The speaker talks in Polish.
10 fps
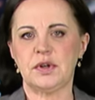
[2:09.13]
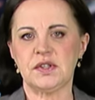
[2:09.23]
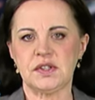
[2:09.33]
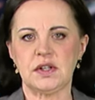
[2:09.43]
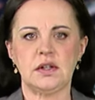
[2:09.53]

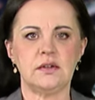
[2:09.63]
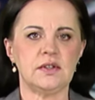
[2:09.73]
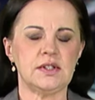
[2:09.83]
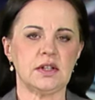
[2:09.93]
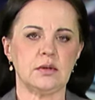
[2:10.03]
PSL,
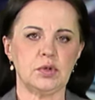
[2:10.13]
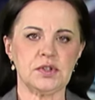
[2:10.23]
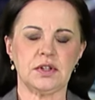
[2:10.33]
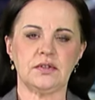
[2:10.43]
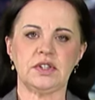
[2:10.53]
Lewica i
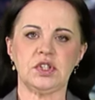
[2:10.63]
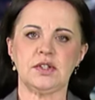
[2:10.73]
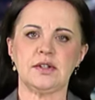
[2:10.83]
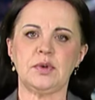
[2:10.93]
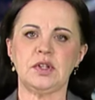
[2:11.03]
Polska
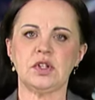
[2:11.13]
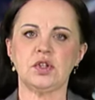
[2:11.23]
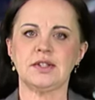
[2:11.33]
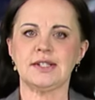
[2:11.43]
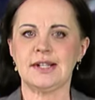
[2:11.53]

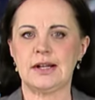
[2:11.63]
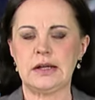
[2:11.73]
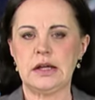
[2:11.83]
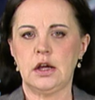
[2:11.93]
2050 za.